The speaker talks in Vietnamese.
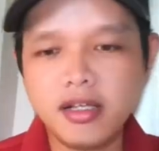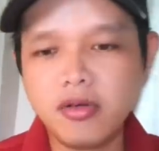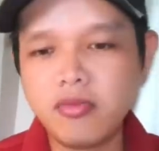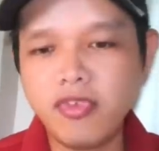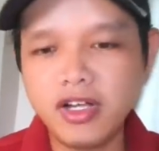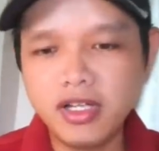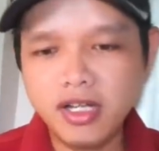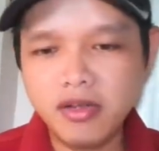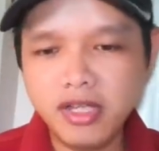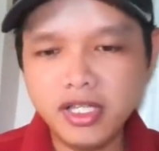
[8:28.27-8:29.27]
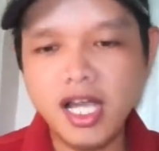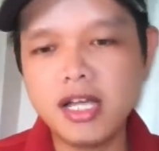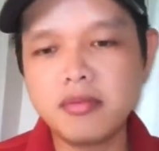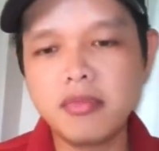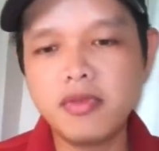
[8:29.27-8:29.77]
cũng vẫn dấn
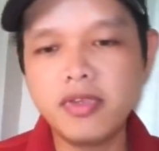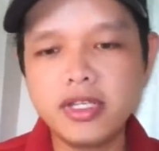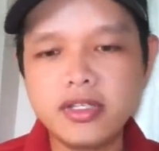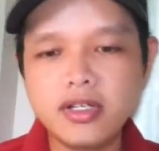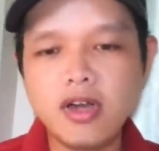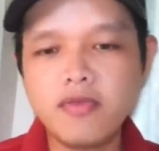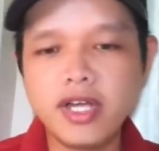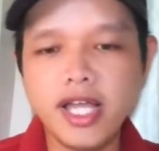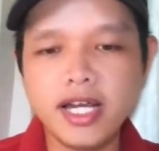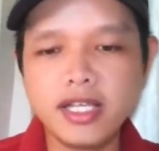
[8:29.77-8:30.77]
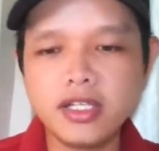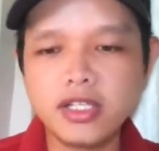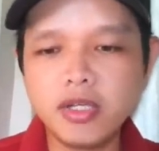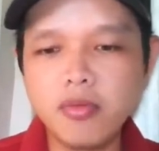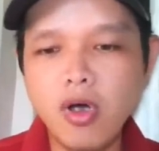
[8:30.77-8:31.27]
thân, bởi vì trước đó Phương Hằng đã
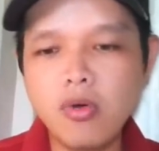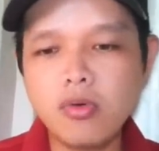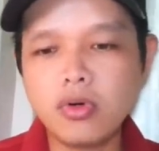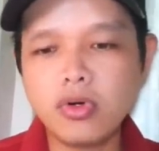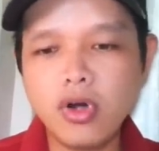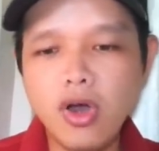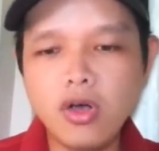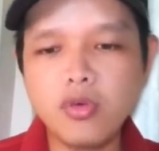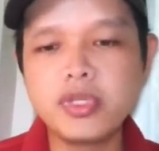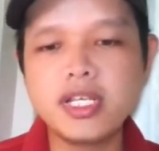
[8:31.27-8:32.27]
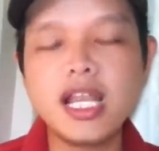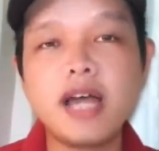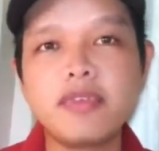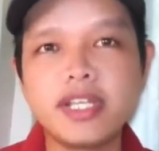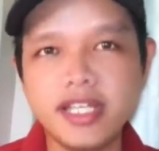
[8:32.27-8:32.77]
từng tuyên bố đó cũng chính
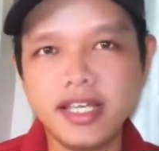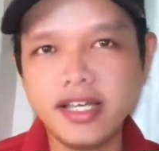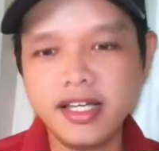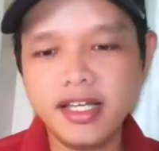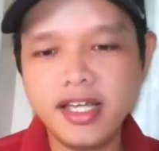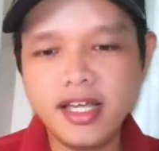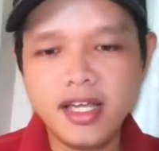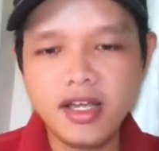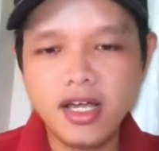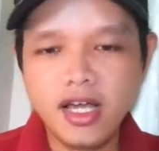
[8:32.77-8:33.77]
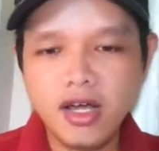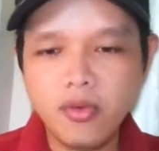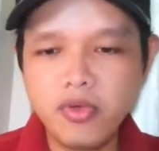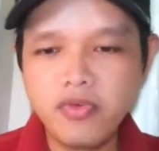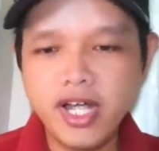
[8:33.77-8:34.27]
là việc nghĩa.
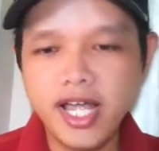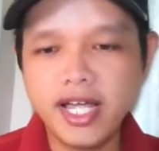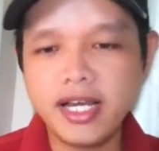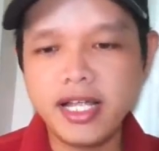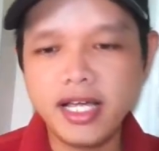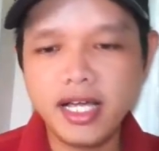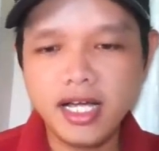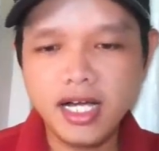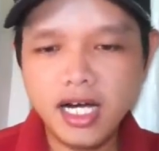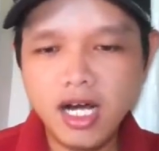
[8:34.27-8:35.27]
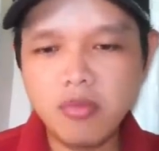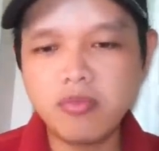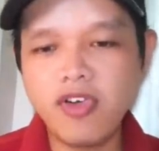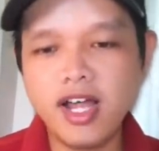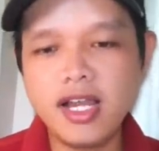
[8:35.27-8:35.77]
Nguyễn Phương Hằng
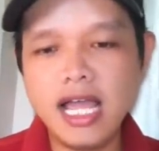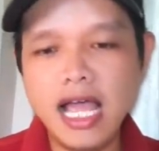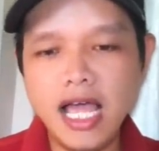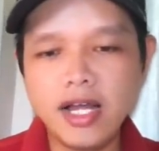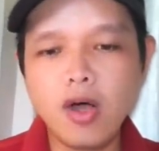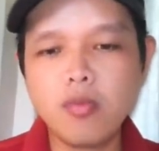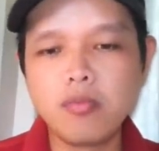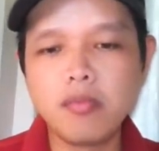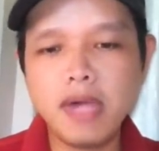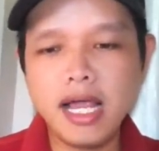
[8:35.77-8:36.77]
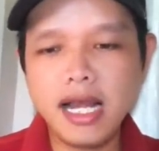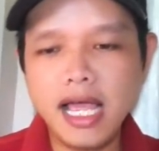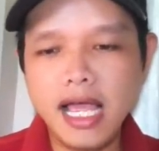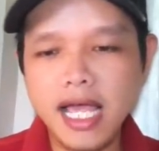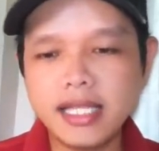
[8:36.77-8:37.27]
không phải là anh hùng mà
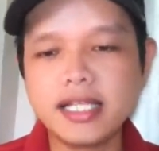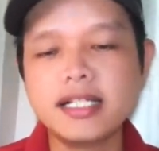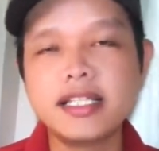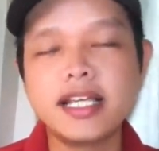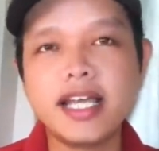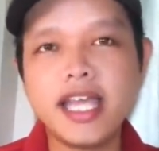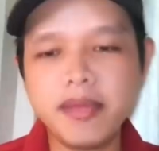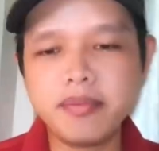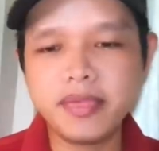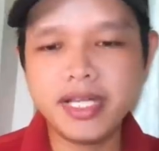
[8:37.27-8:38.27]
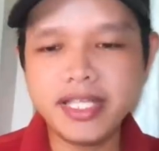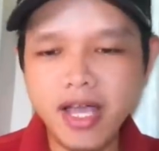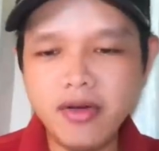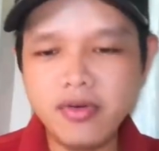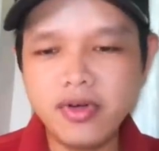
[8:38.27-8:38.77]
là anh thư nha các em, các
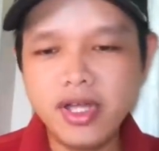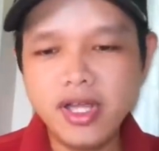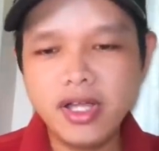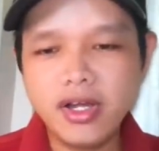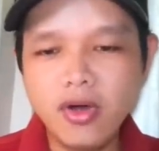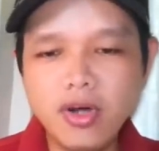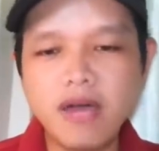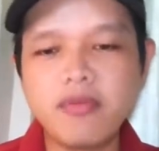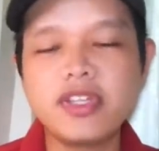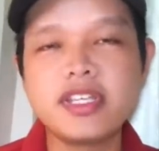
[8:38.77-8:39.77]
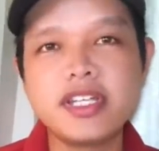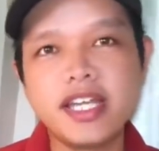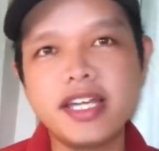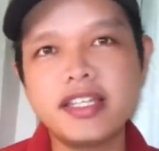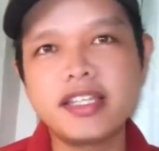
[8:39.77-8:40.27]
cháu. Đối lập với chữ
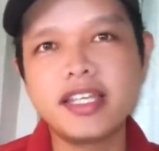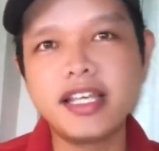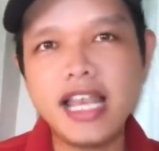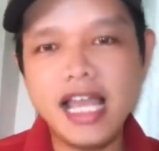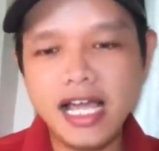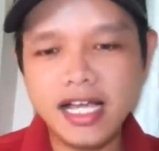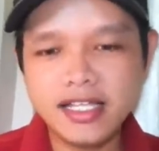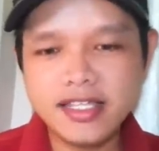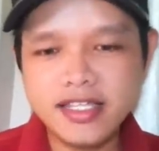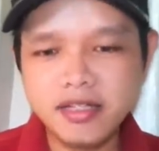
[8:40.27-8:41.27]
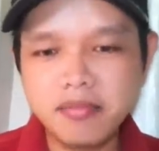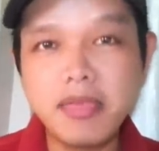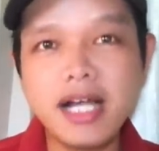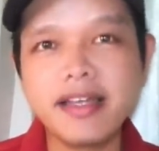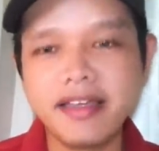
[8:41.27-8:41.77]
nghĩa thì là cái chữ
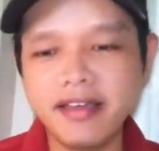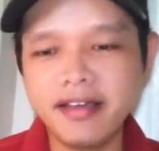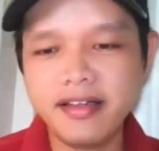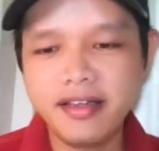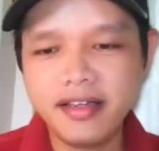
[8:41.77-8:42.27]
bất nghĩa.